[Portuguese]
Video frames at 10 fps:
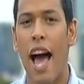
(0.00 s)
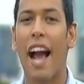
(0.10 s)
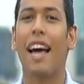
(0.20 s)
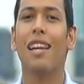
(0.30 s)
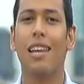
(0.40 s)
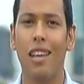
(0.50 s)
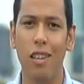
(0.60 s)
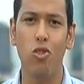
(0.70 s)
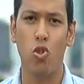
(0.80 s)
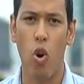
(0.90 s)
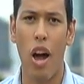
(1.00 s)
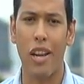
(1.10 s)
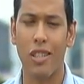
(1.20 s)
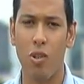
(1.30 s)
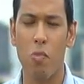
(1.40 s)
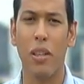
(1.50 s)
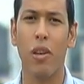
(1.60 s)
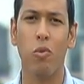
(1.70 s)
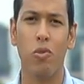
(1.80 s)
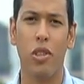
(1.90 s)
a cada 15 horas, uma
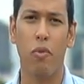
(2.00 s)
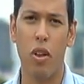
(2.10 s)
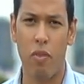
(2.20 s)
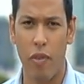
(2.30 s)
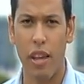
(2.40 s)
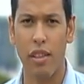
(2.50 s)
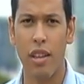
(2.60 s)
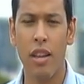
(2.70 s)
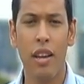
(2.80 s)
denúncia foi feita.